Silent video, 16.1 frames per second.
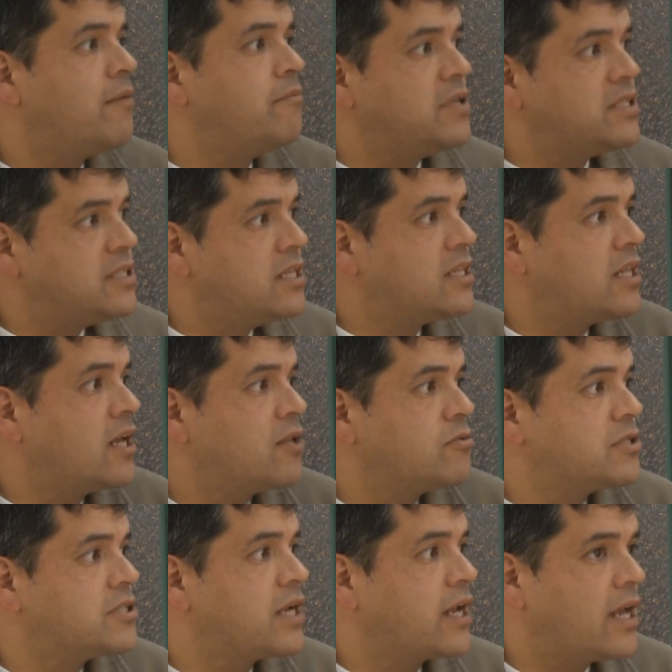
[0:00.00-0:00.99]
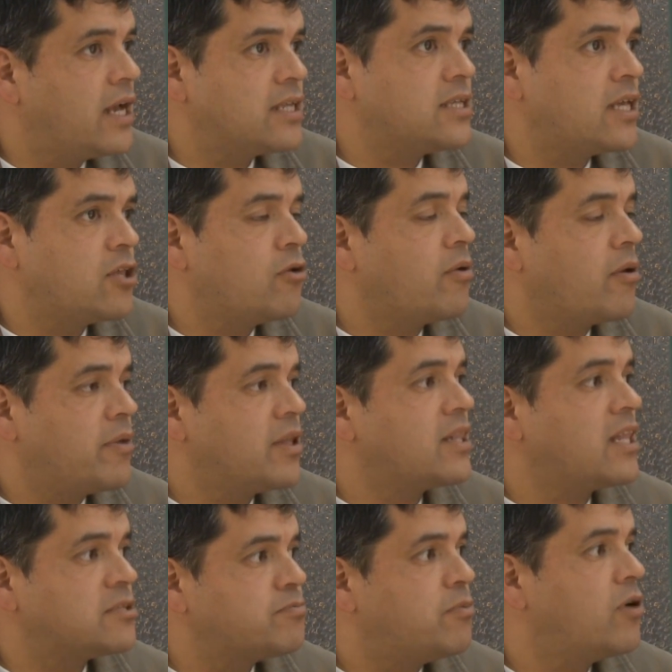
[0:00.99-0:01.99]
visiten a nuestra casa y obviamente
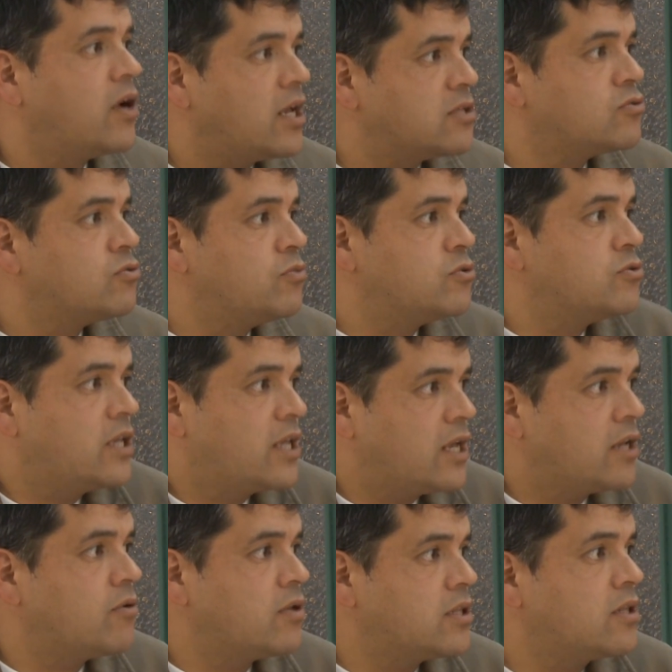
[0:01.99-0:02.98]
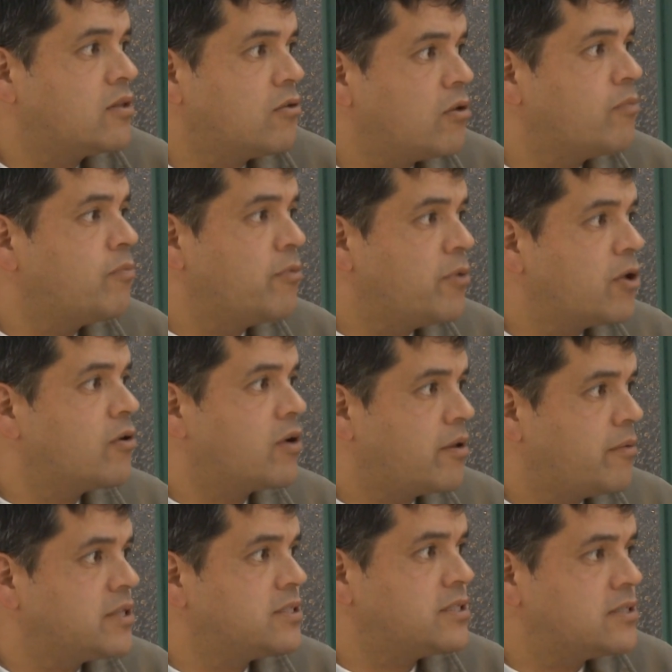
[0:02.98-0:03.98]
expongan su música ¿no? ante todo el público que va
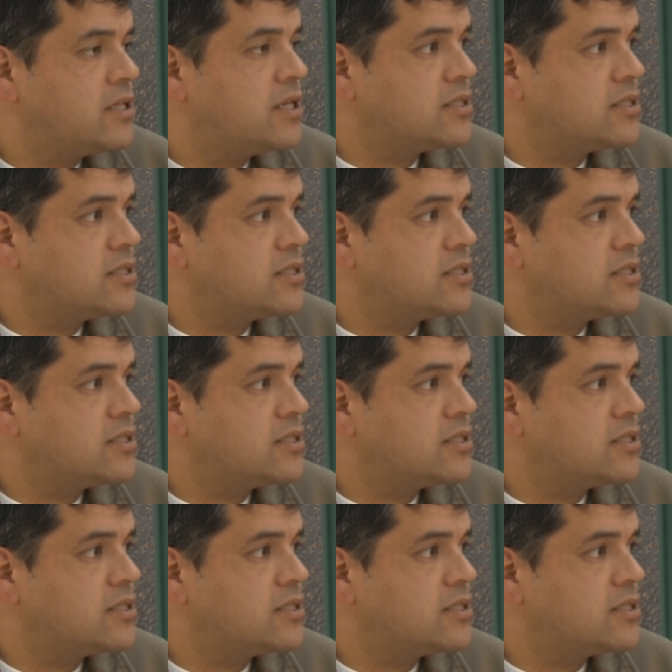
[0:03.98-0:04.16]
a existir